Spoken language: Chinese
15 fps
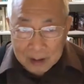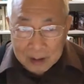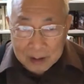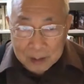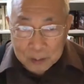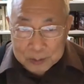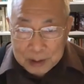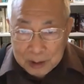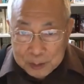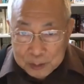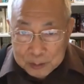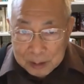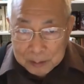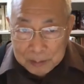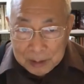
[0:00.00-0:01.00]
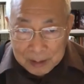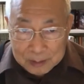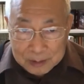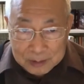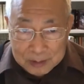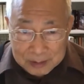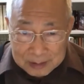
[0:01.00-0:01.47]
我才九点半，
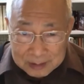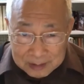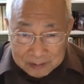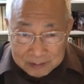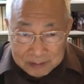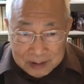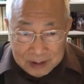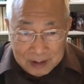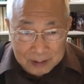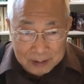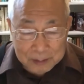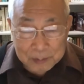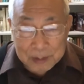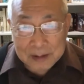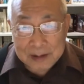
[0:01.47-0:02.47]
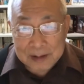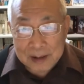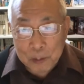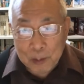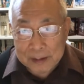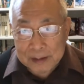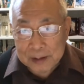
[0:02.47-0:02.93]
九点四五一来，你们已经
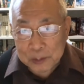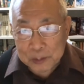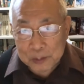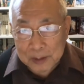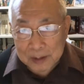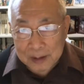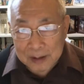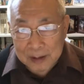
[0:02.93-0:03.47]
快结束了。